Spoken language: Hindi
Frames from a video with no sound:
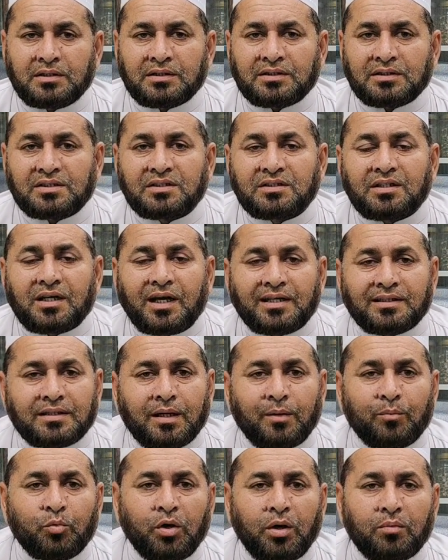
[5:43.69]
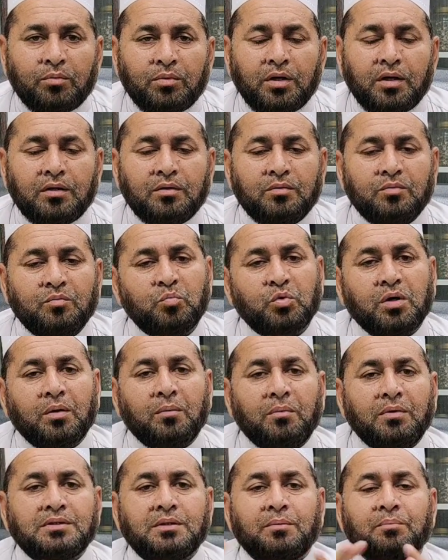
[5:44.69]
साइज़ का मामला
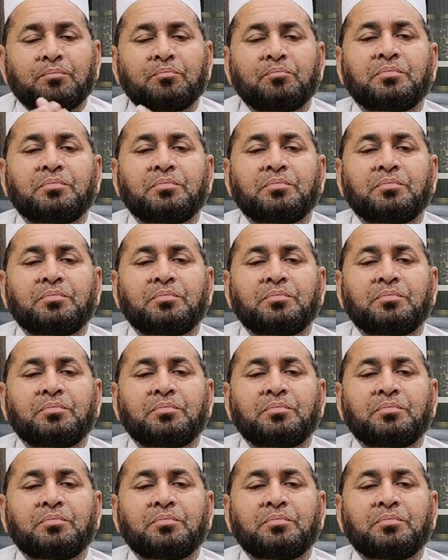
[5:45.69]
मुकम्मल जब